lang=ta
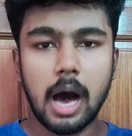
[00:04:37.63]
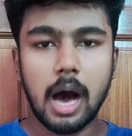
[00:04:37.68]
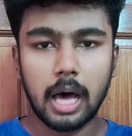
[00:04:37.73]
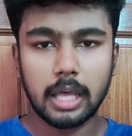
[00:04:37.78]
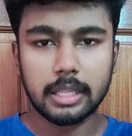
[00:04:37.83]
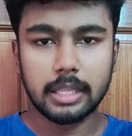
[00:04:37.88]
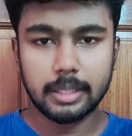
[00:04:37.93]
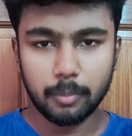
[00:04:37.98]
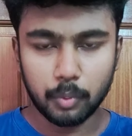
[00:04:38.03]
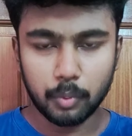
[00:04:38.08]

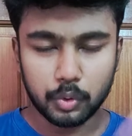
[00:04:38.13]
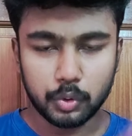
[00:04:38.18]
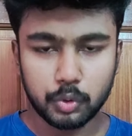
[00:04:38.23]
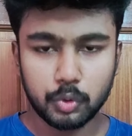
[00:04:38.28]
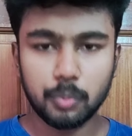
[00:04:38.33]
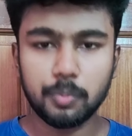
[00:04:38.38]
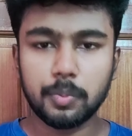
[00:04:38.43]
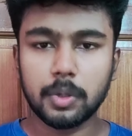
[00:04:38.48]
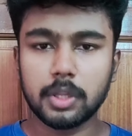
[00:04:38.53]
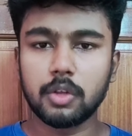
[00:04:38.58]
அதை
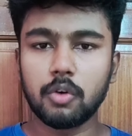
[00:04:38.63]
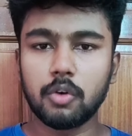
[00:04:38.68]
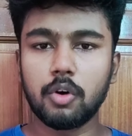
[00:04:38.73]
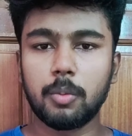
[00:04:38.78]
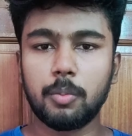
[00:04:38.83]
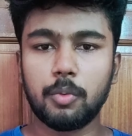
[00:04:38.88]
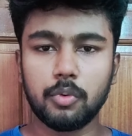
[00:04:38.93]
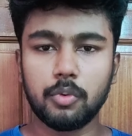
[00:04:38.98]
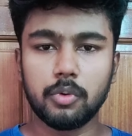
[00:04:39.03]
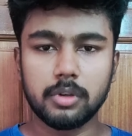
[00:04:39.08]
மட்டும் பார்த்தா கூட
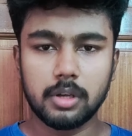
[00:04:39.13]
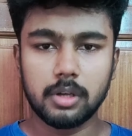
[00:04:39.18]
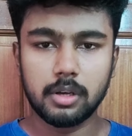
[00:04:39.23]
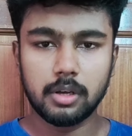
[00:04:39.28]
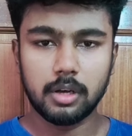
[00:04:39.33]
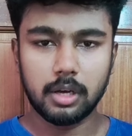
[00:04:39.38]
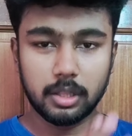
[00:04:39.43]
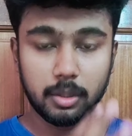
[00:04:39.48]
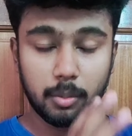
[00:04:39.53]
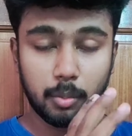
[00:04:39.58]
போதும்
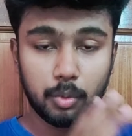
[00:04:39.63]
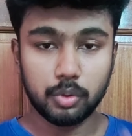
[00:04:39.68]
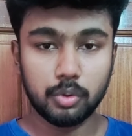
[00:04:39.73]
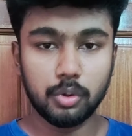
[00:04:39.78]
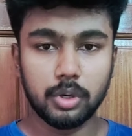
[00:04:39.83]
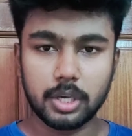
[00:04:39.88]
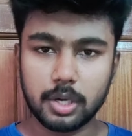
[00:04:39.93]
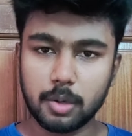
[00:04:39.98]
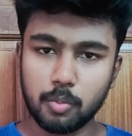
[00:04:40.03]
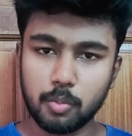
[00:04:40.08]
அதை
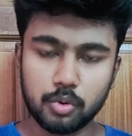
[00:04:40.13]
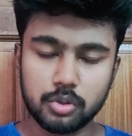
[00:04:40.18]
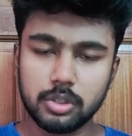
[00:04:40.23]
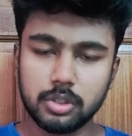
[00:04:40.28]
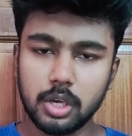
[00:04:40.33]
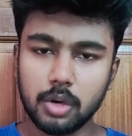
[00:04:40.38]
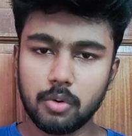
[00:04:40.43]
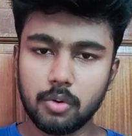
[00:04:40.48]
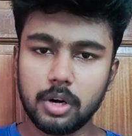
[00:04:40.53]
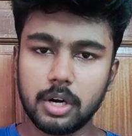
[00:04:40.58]
மட்டும் நீங்கள்
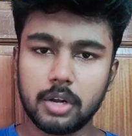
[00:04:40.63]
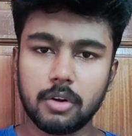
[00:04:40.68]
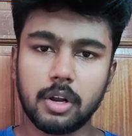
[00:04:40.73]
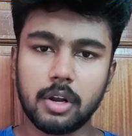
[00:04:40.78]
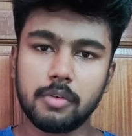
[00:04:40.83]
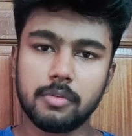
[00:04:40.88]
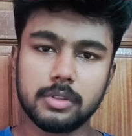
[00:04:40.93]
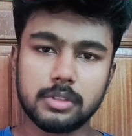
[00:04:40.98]
புக்ஸே கூட இருக்கணும்